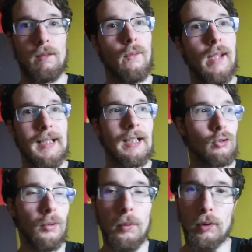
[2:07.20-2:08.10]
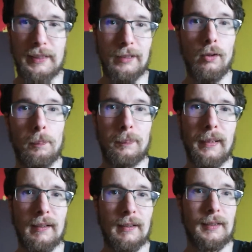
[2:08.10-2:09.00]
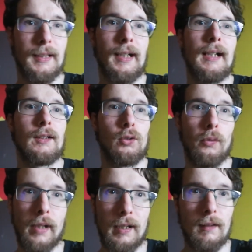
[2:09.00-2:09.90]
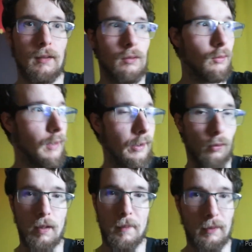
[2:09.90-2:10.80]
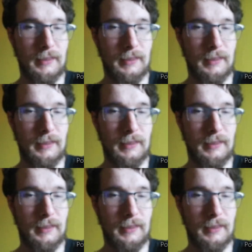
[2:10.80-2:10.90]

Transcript: Nagatomo, c'est le pire latéral qu'on a à l'OM.